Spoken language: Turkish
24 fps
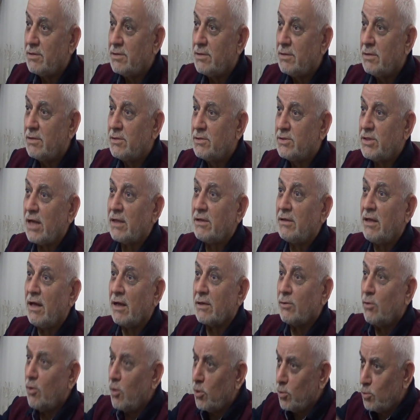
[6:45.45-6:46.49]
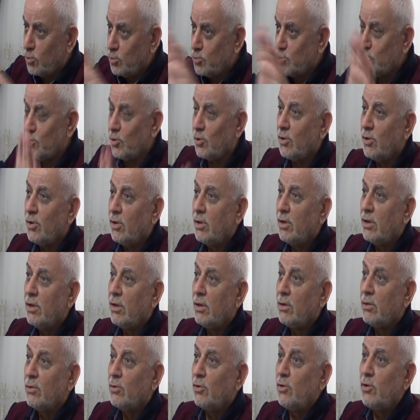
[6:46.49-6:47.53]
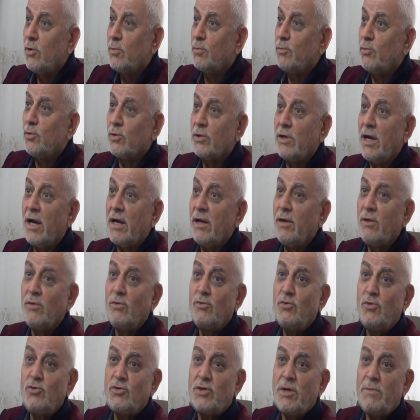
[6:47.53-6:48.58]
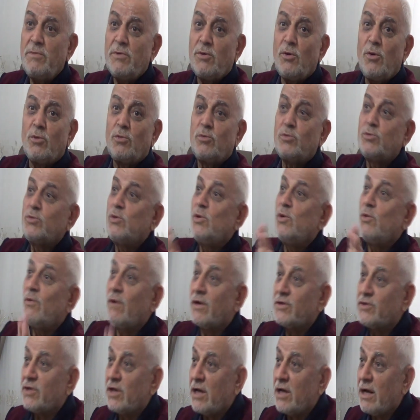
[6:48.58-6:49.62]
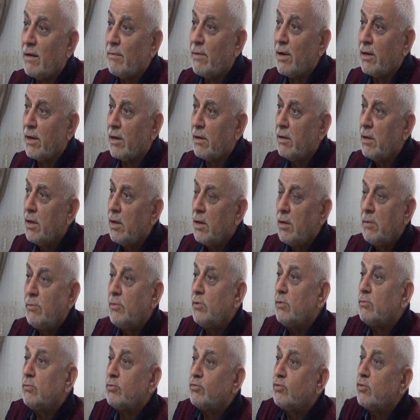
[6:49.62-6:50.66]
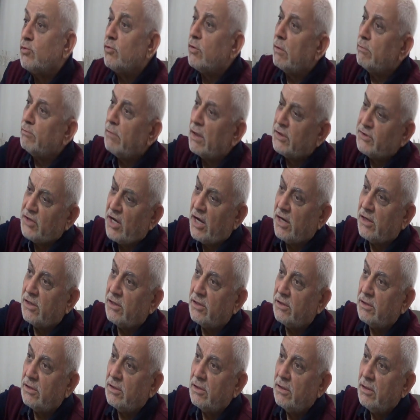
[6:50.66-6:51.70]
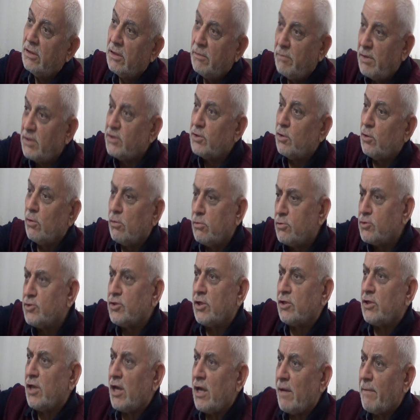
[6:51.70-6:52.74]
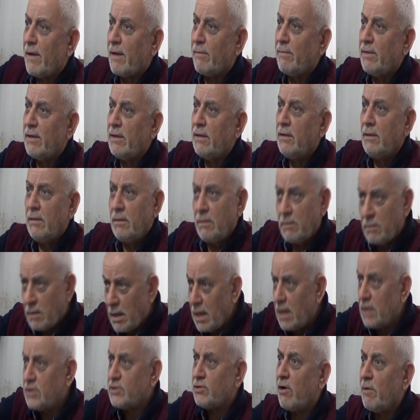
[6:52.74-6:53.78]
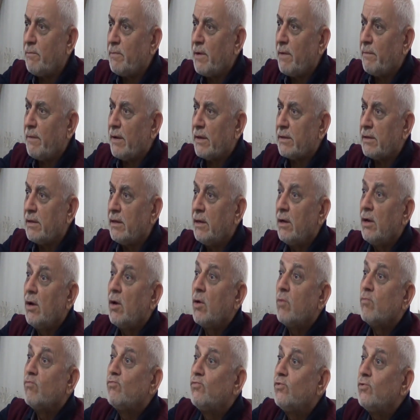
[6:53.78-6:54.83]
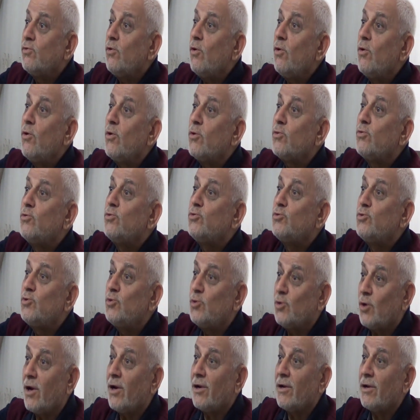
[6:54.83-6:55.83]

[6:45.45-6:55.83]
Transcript: Seddar, örtücü. Ulüptür. Yani yüce bir örtücülüğü var Cenab-ı Allah. Bu başerdir. Beşer olduğu için hata yapar mı? El cevap yapar. Bunu örtücü Allah.